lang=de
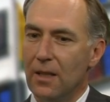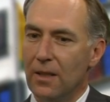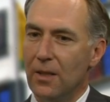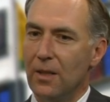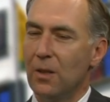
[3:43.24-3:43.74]

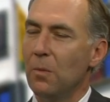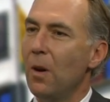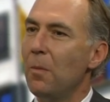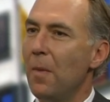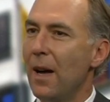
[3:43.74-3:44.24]
ist das
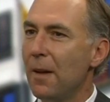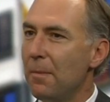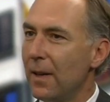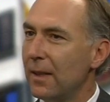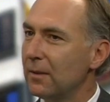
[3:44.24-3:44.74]
überhaupt
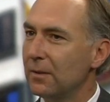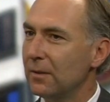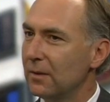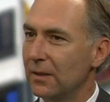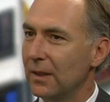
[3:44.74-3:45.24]
machbar,
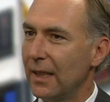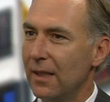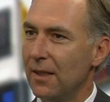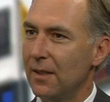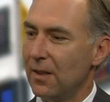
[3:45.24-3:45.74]
mhm.
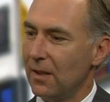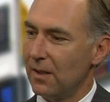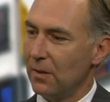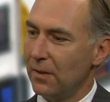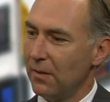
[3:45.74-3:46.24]
realistisch
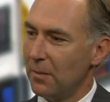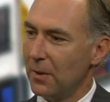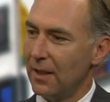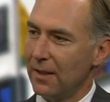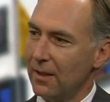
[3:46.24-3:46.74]
insofern, wenn
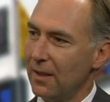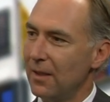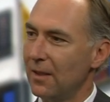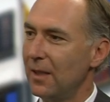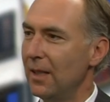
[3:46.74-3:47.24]
man dann
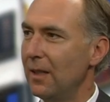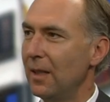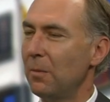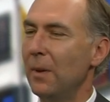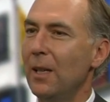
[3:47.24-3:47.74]
ein
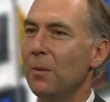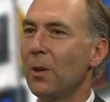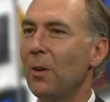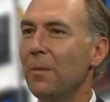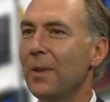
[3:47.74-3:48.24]
Zeitungsbild
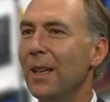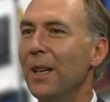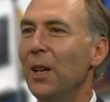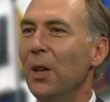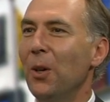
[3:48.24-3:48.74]
bekommt
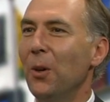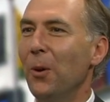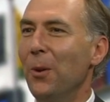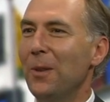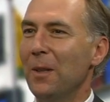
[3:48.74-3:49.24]

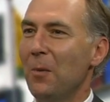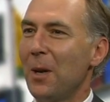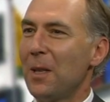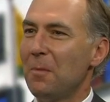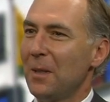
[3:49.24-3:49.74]
und dann
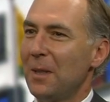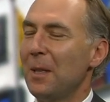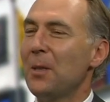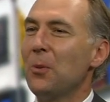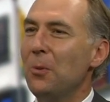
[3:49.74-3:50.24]
möchte der
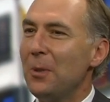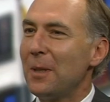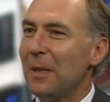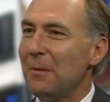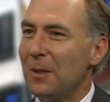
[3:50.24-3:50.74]
Patient so
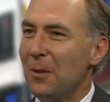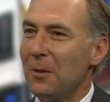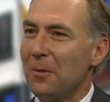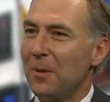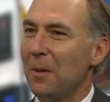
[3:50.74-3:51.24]
aussehen wie
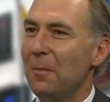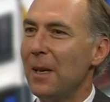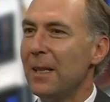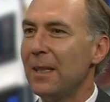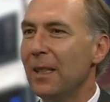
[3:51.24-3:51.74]
dort auf dem
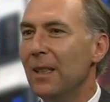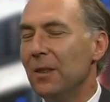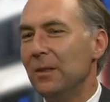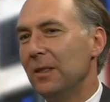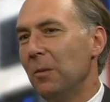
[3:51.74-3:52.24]
Bild.
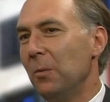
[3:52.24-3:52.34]
Und dann